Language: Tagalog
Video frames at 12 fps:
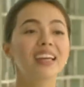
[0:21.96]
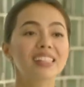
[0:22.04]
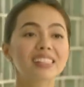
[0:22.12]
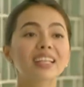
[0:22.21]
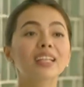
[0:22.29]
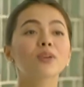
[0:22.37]

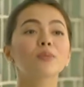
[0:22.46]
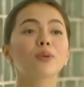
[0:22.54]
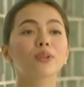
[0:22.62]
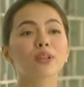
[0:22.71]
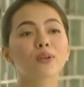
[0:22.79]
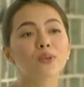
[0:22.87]
Sige na,
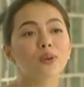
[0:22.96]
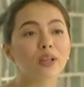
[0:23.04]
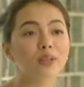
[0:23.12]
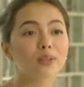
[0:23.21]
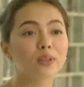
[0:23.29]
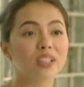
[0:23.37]
humuunan na ho
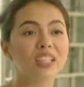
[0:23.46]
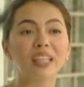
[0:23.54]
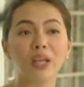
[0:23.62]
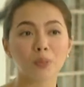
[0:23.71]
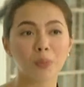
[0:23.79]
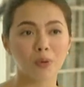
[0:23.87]
kayo doon.
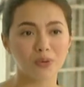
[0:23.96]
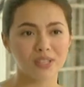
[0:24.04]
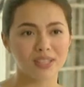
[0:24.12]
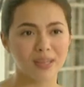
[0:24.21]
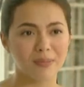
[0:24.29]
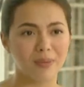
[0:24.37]
Hintay ko pa ho
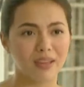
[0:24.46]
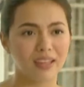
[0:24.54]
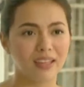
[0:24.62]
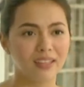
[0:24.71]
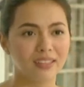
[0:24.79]
si Seb eh.